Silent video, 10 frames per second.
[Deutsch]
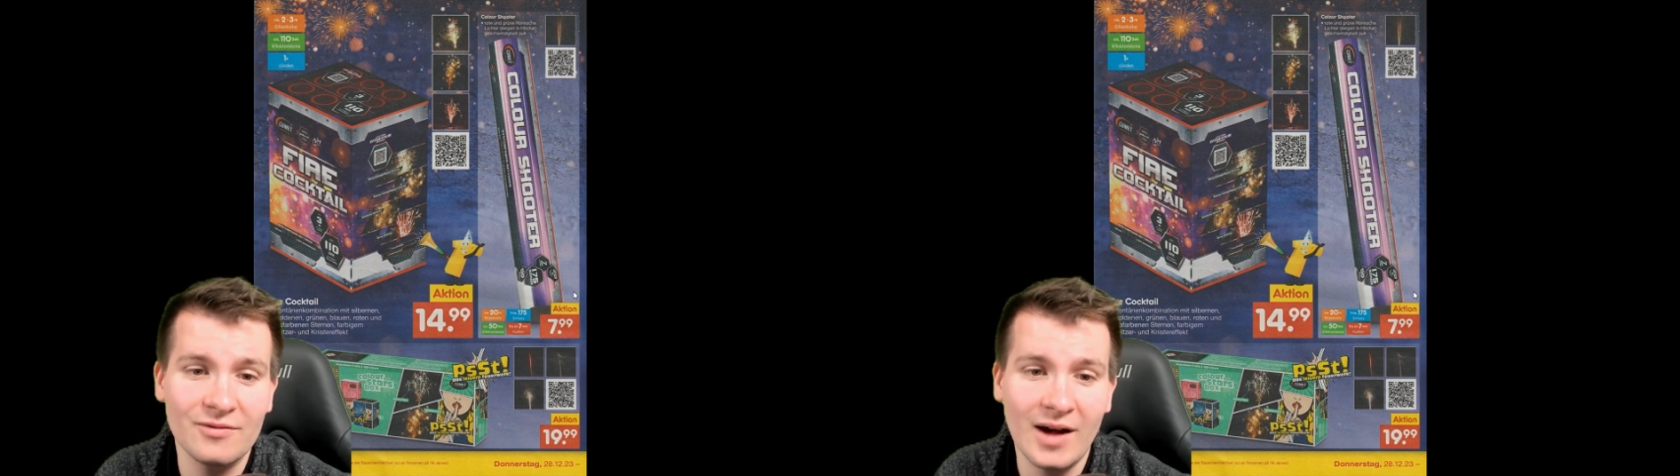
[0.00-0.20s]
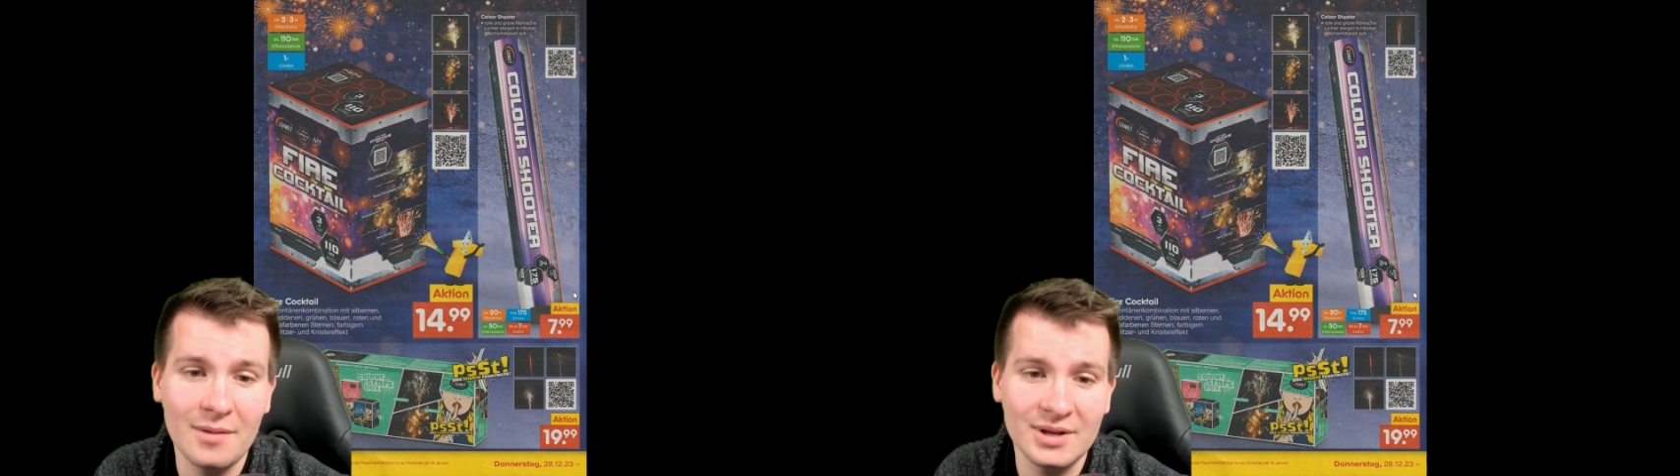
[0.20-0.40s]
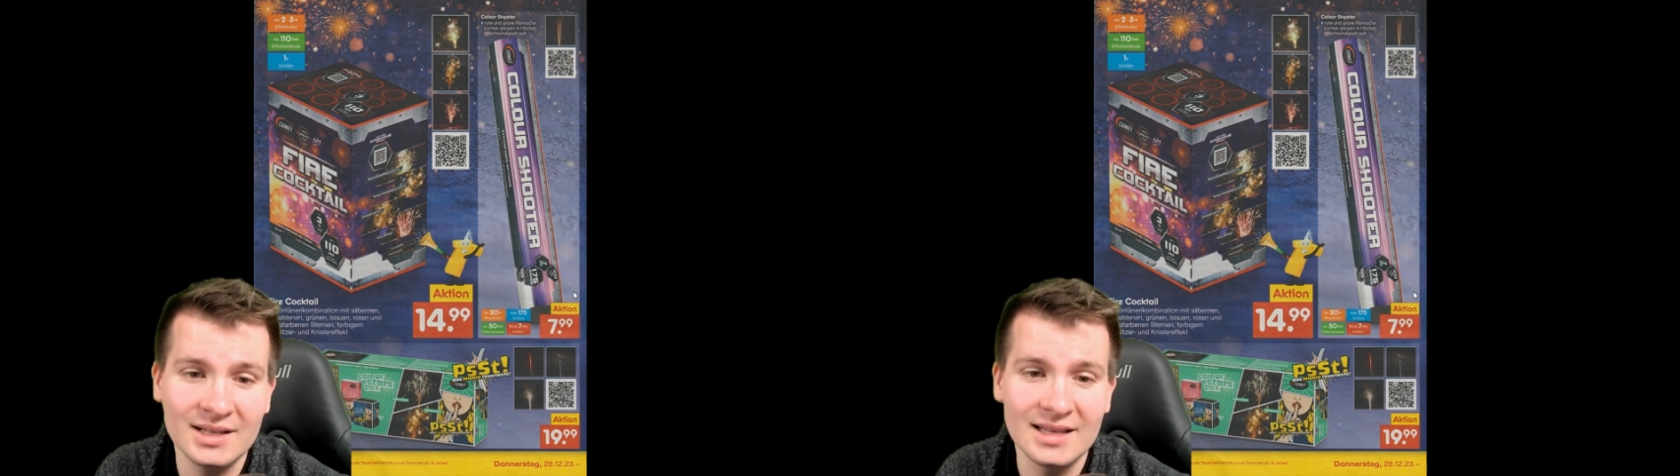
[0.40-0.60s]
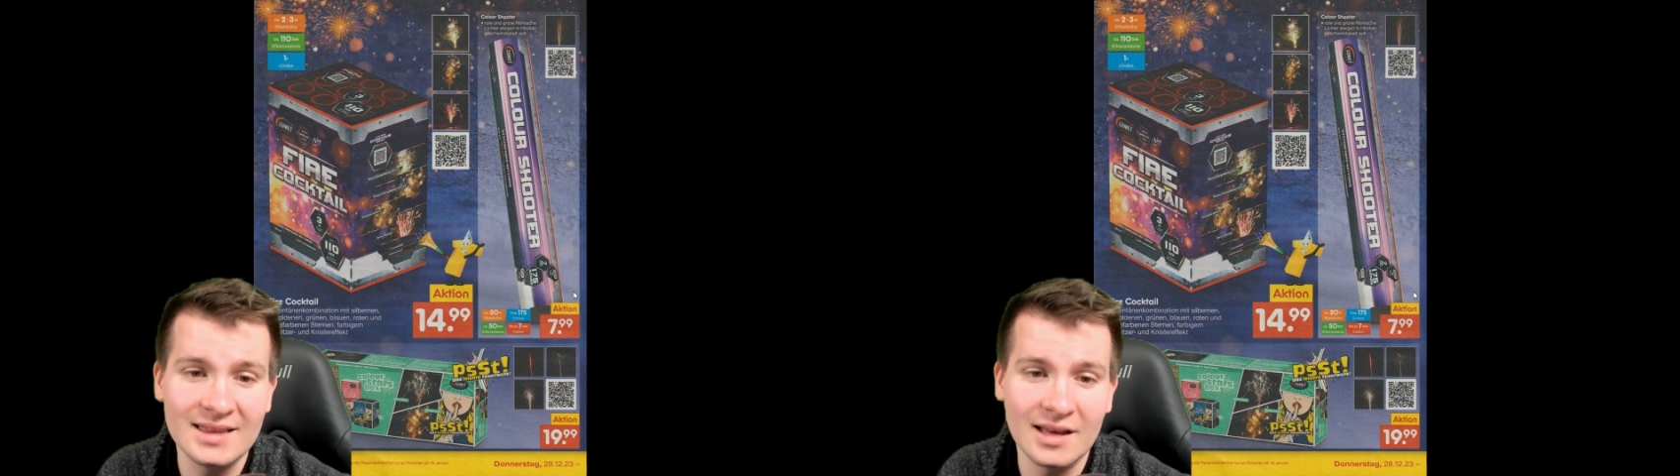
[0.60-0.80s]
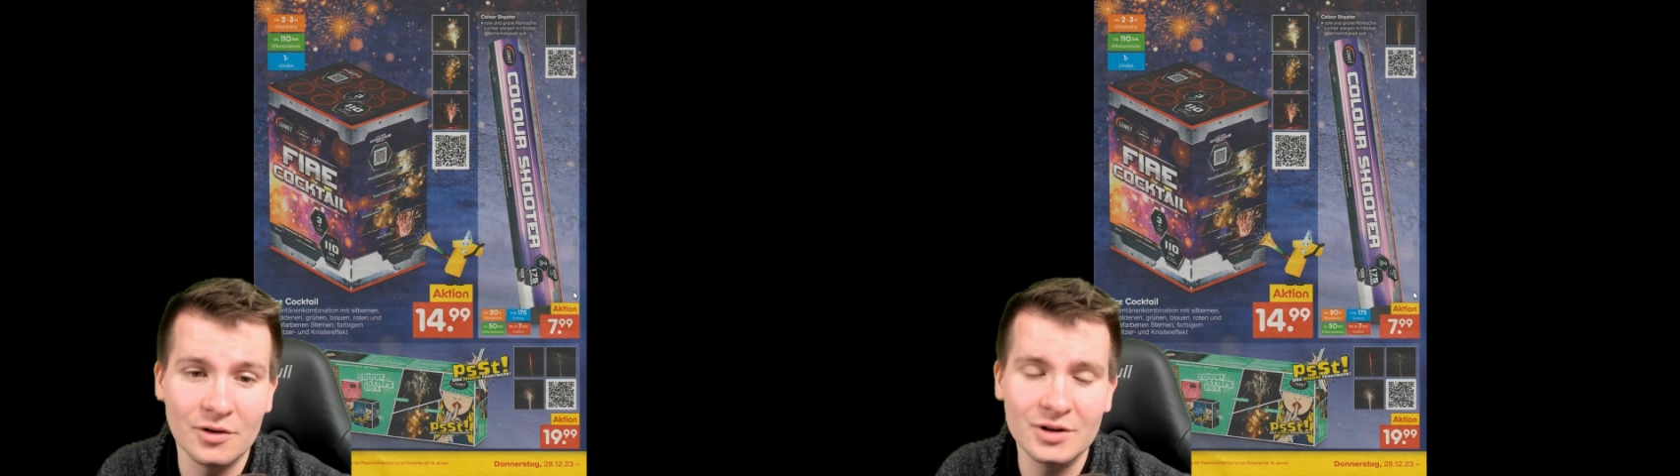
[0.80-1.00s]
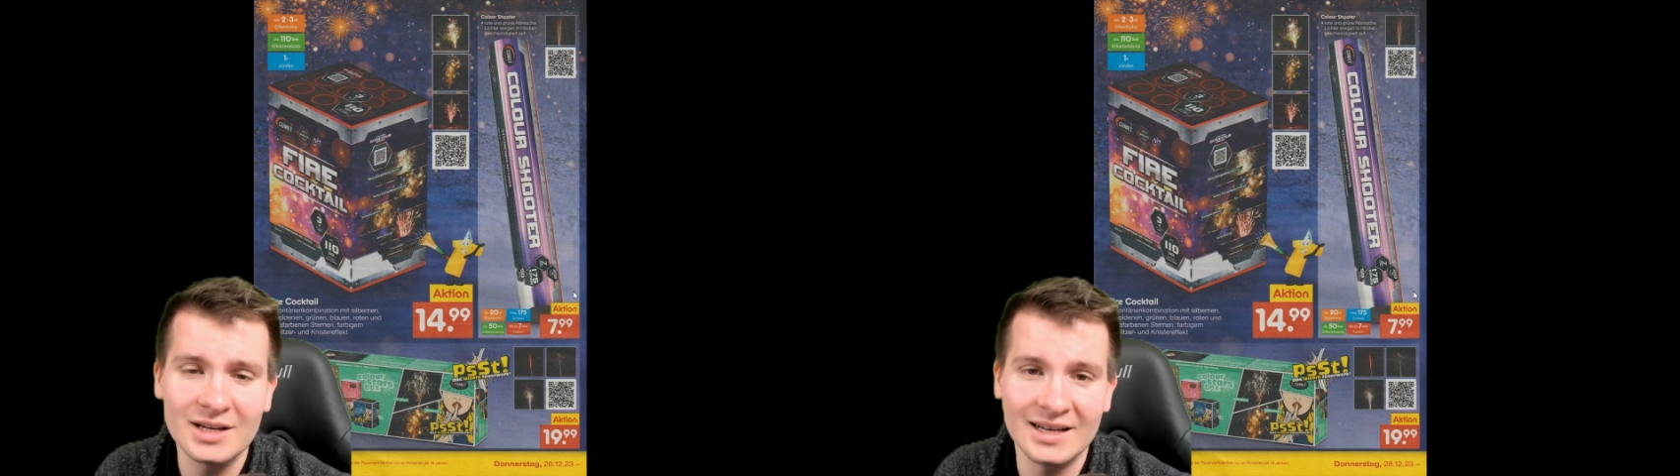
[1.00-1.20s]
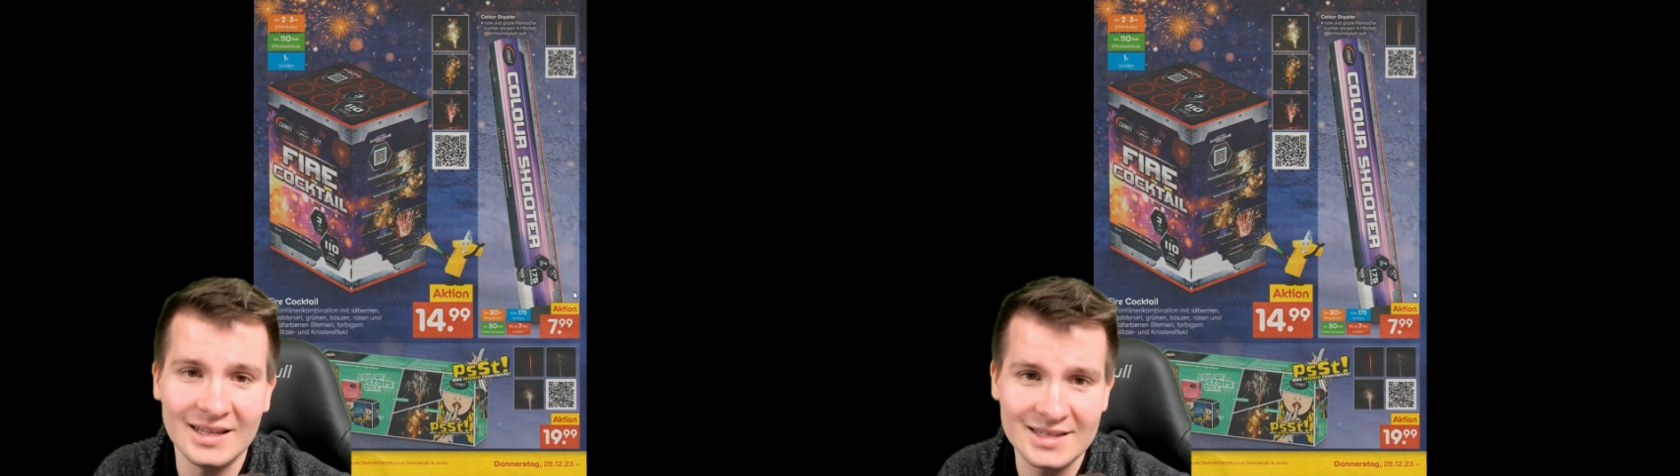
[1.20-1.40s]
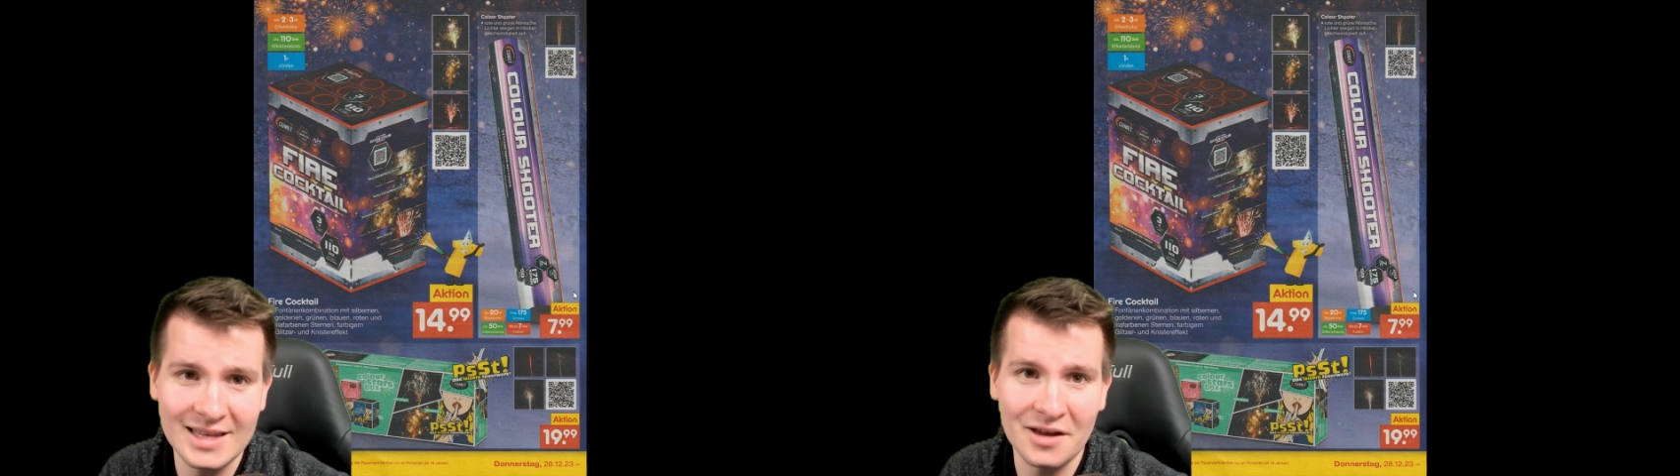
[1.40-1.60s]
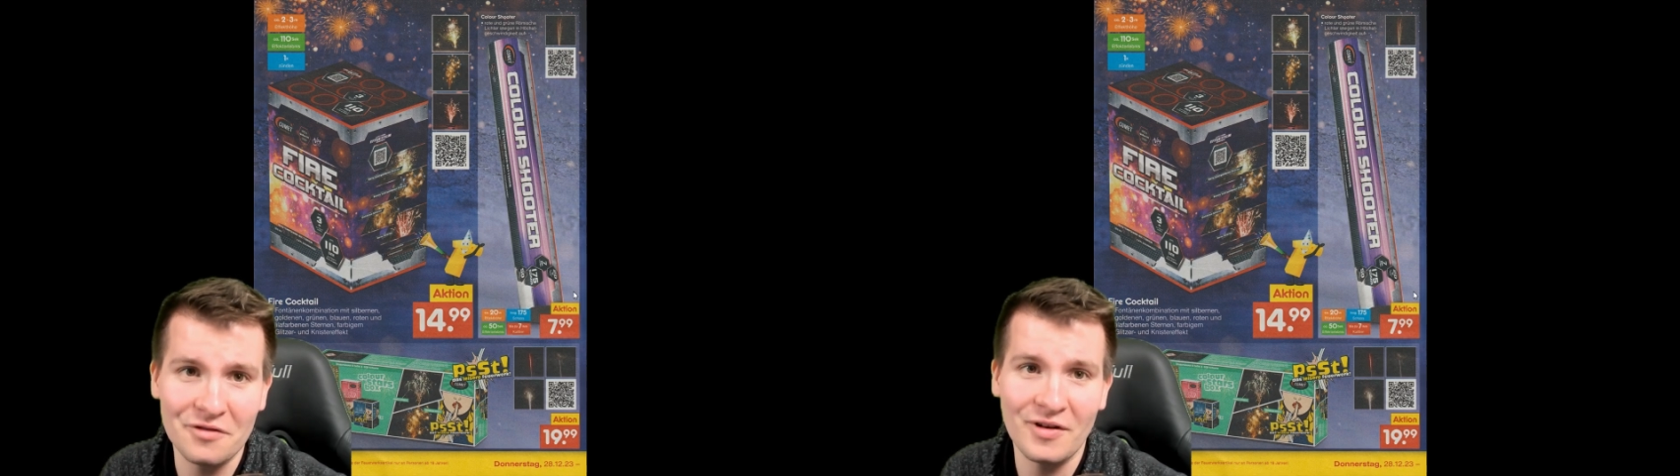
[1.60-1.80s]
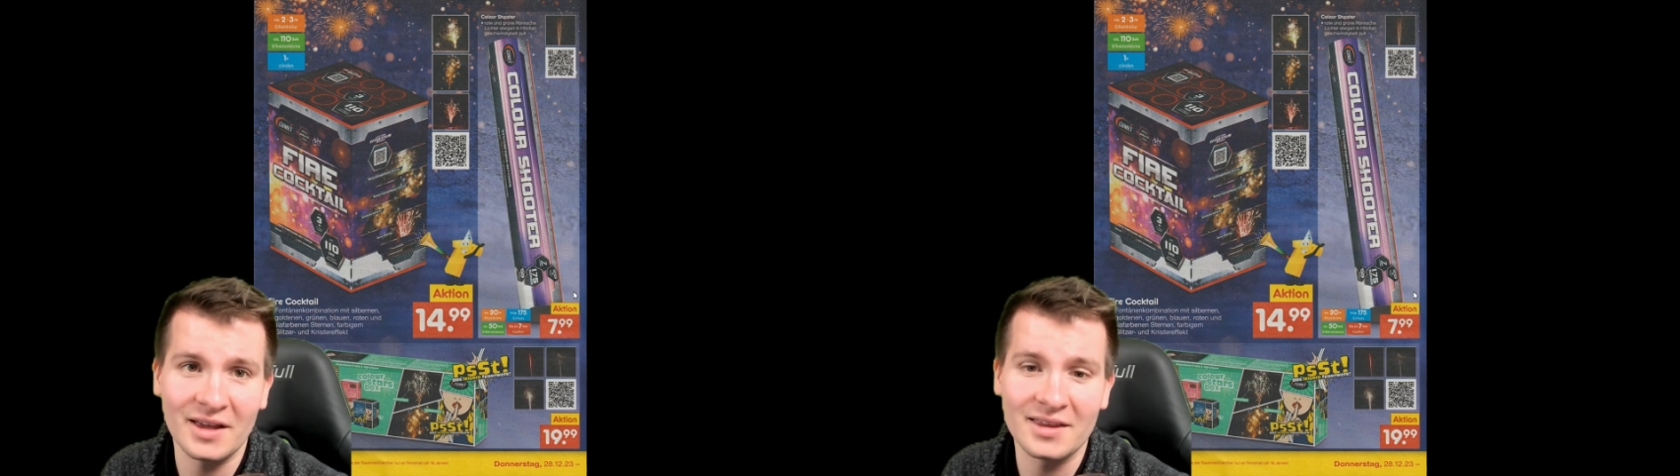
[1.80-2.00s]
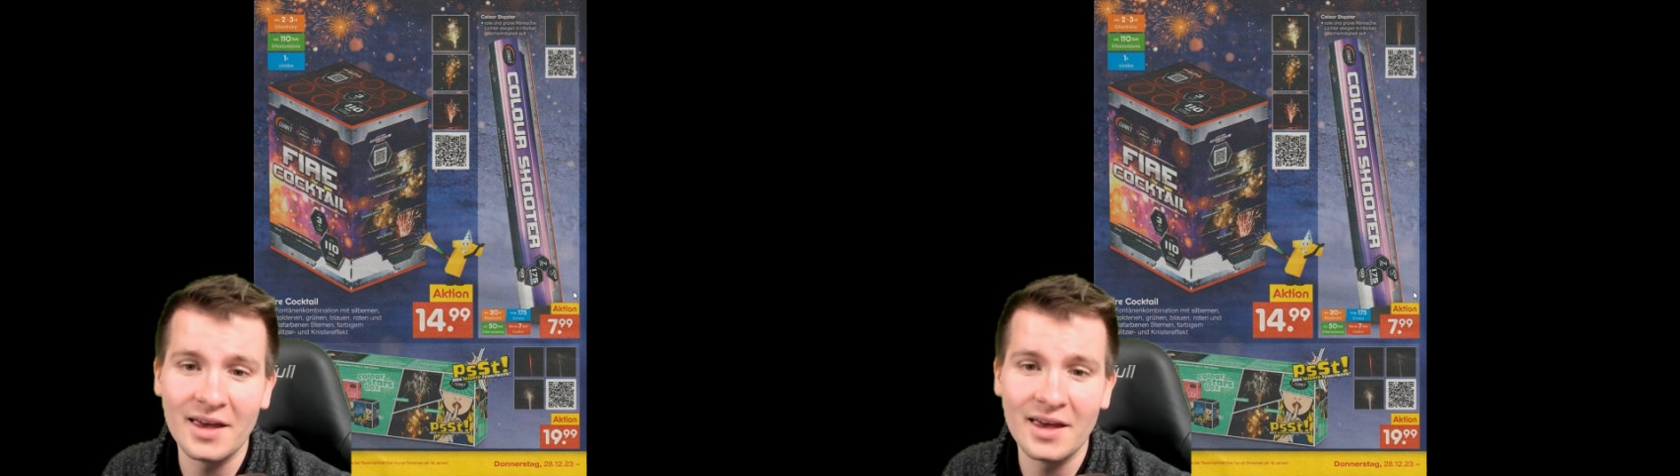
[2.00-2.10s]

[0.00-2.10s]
farbigen Glitzer und Knistereffekt.